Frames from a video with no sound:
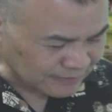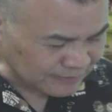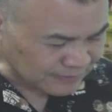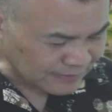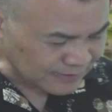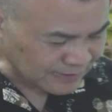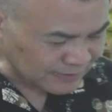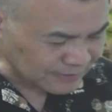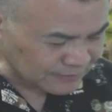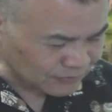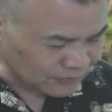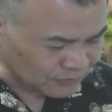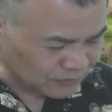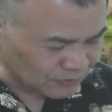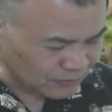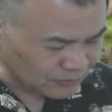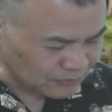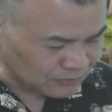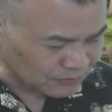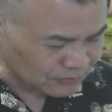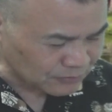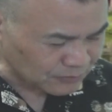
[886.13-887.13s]
殿
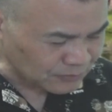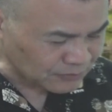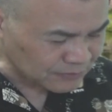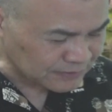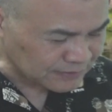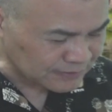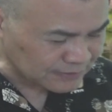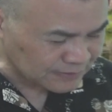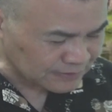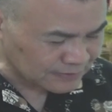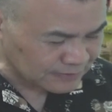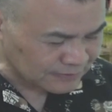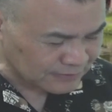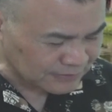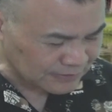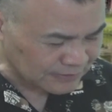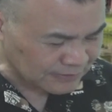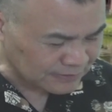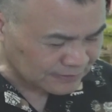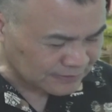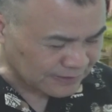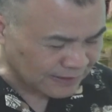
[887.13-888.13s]
中御史
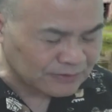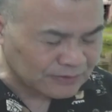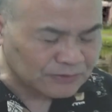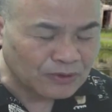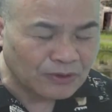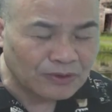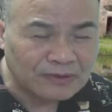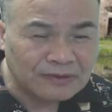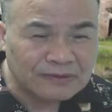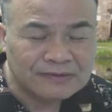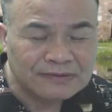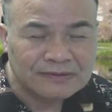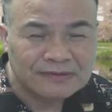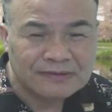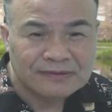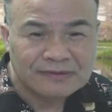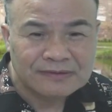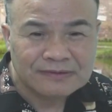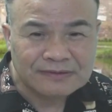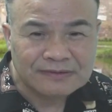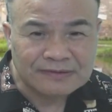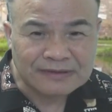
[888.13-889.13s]
李长荣
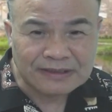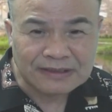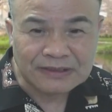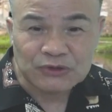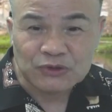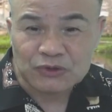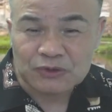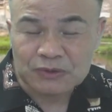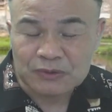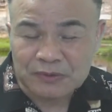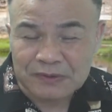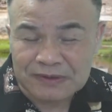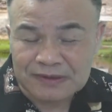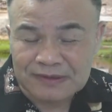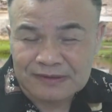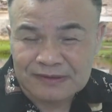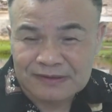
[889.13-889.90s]
这个序文。